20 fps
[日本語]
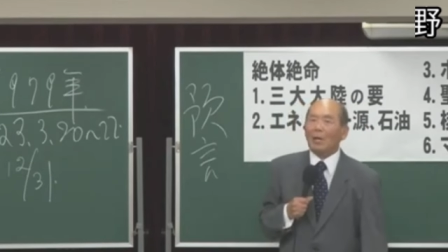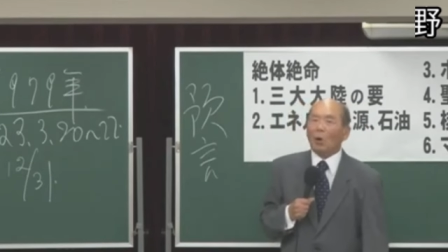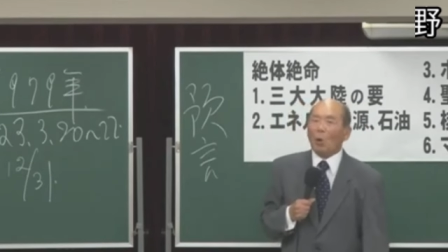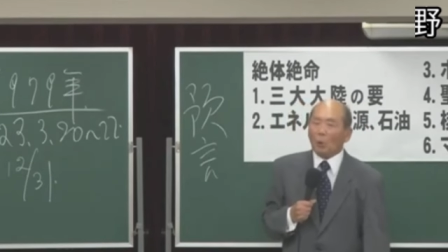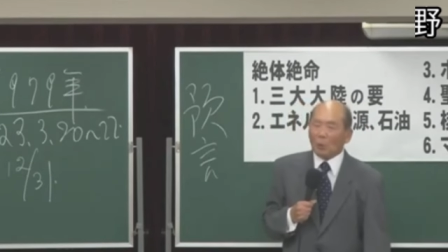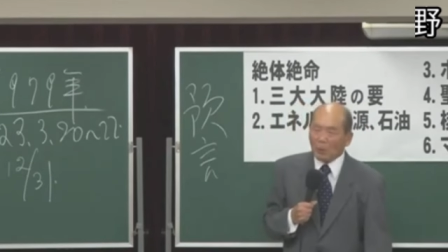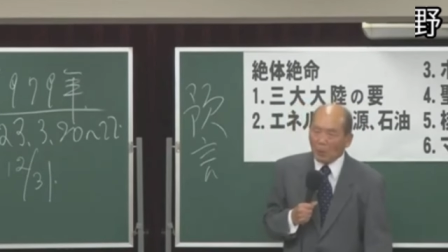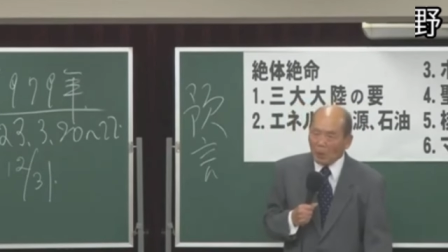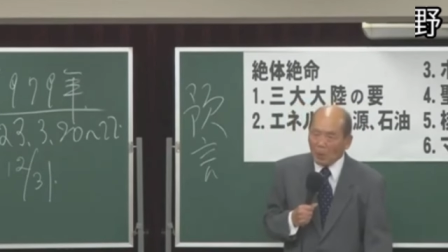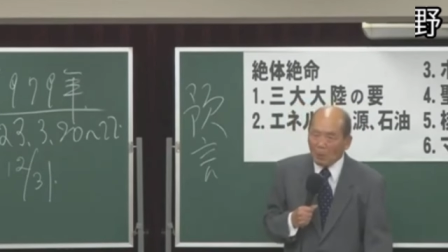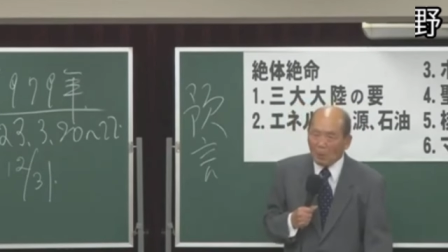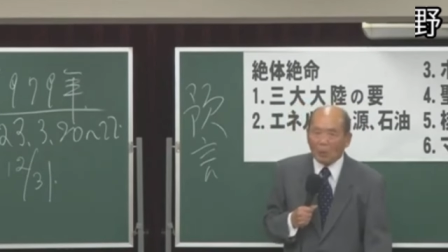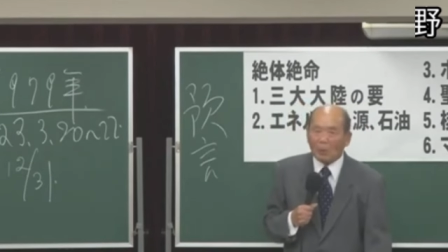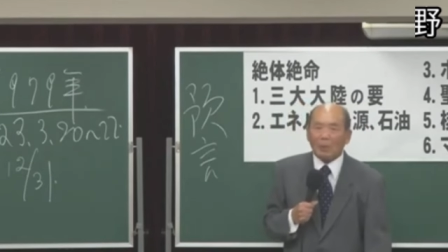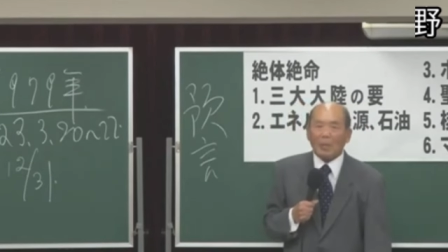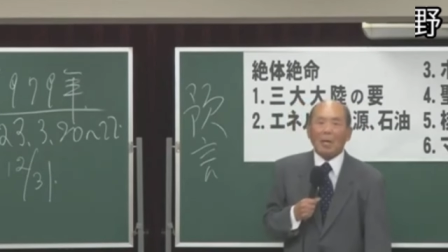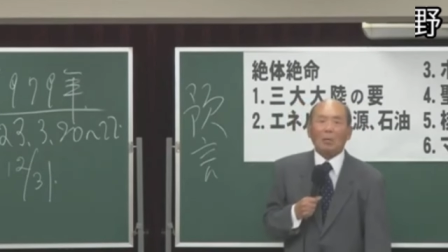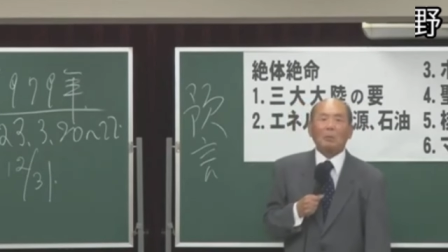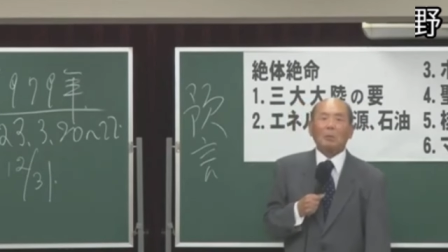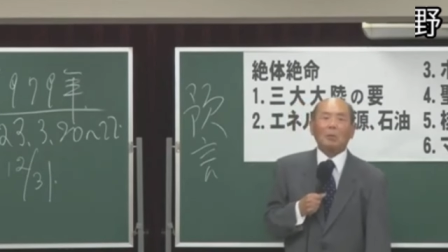追って
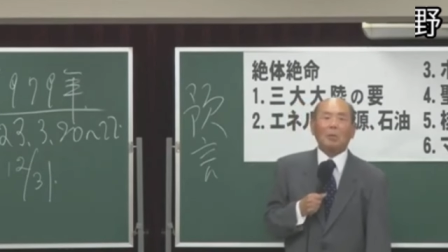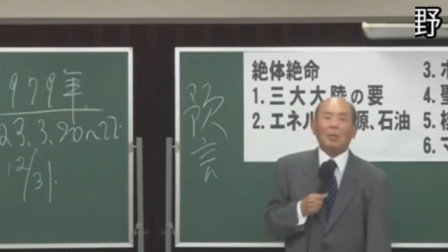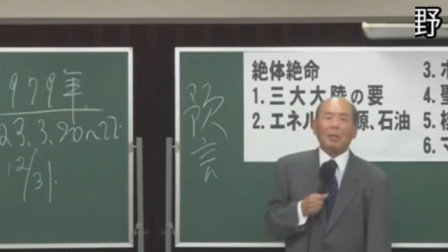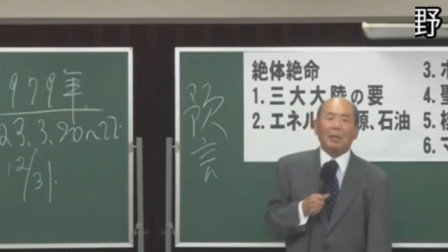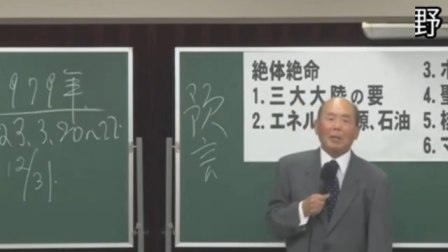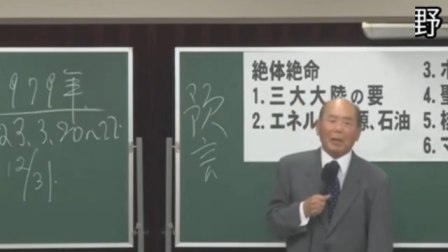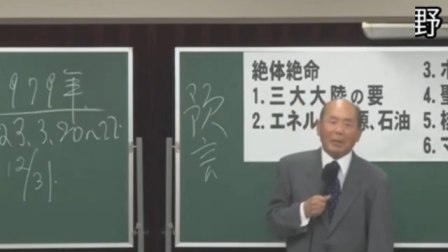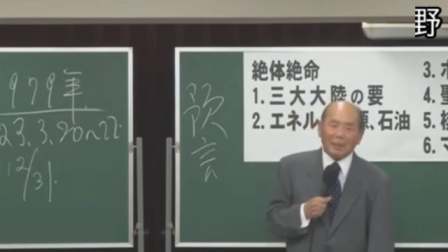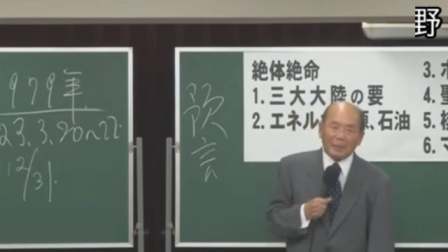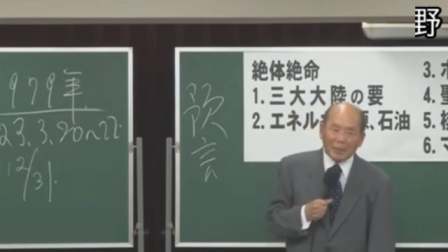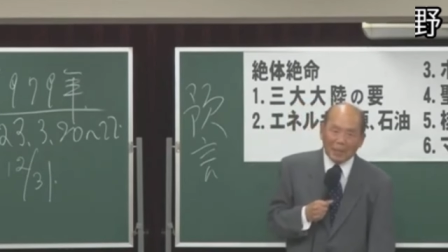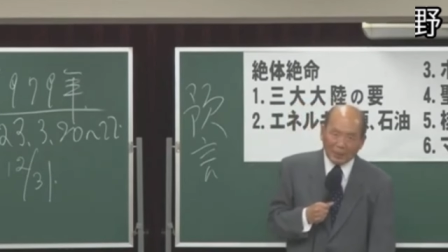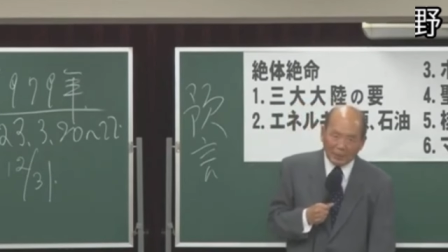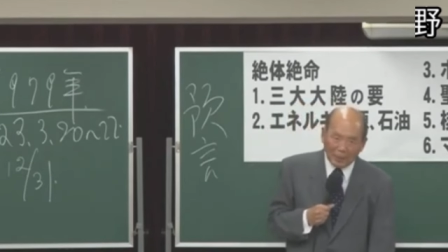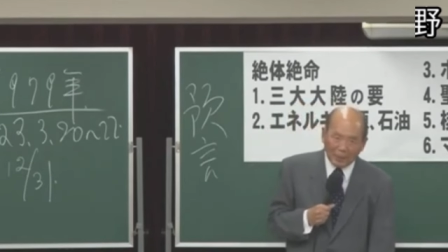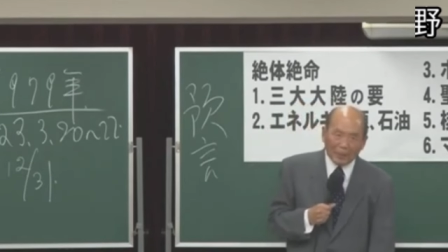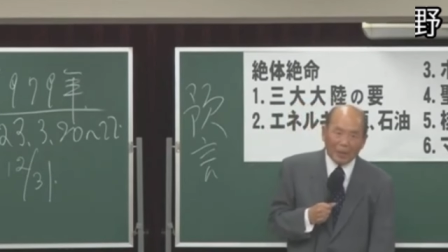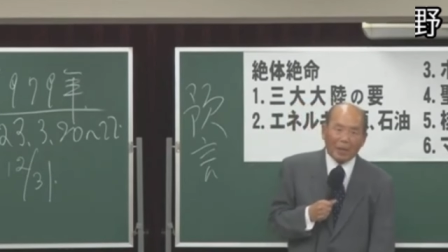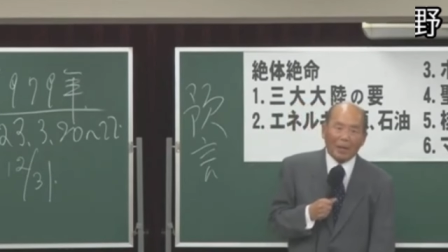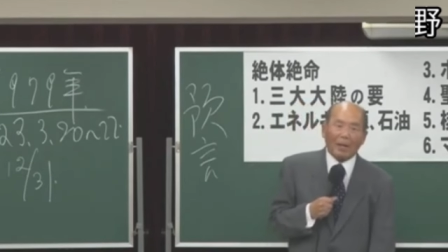も何もできない残
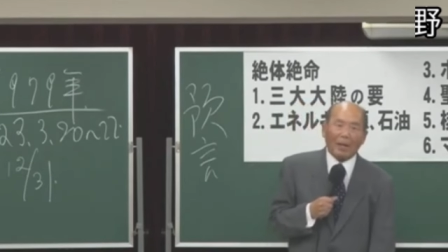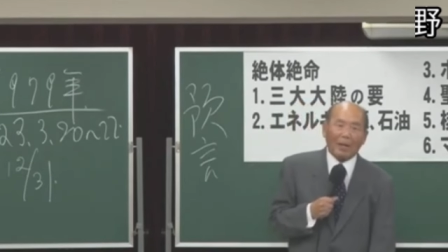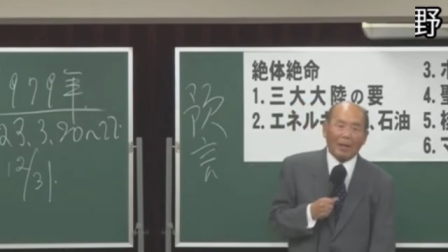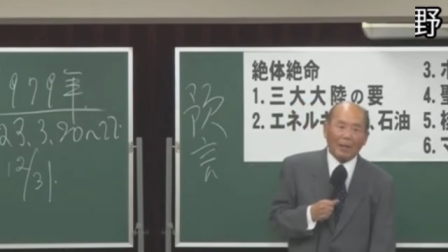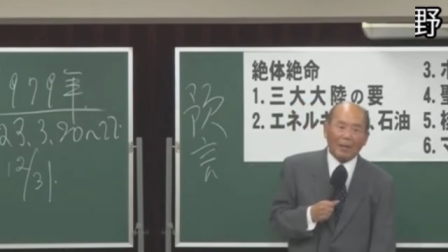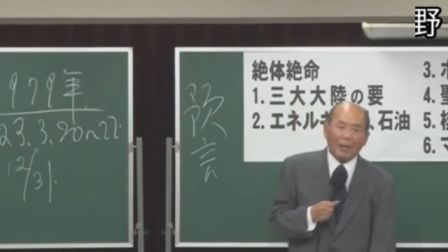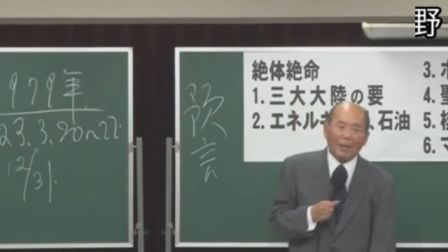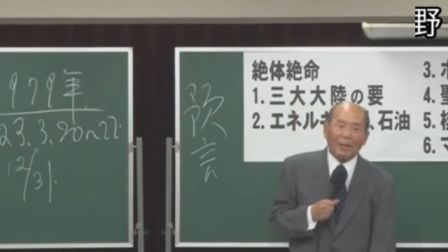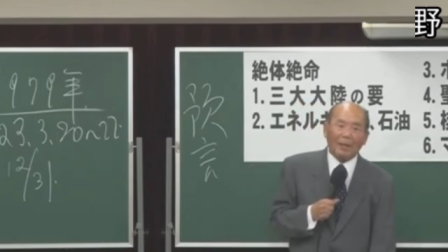念ながら